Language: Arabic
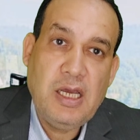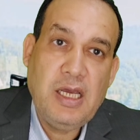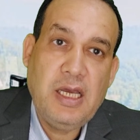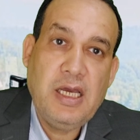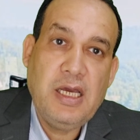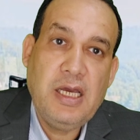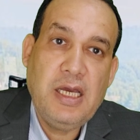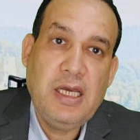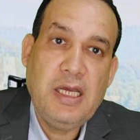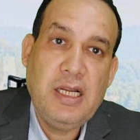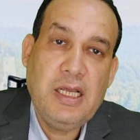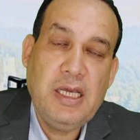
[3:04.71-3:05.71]

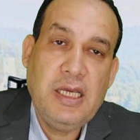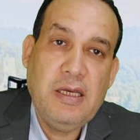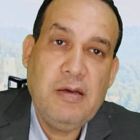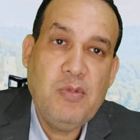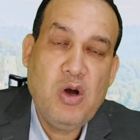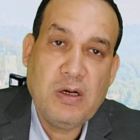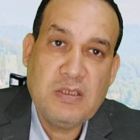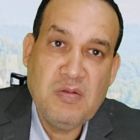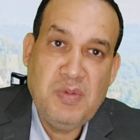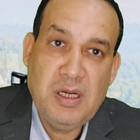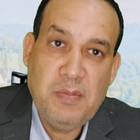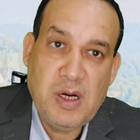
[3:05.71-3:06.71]
آه، آه،
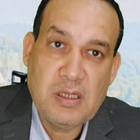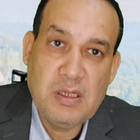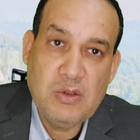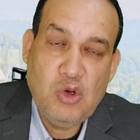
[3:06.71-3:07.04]
معظم المرضى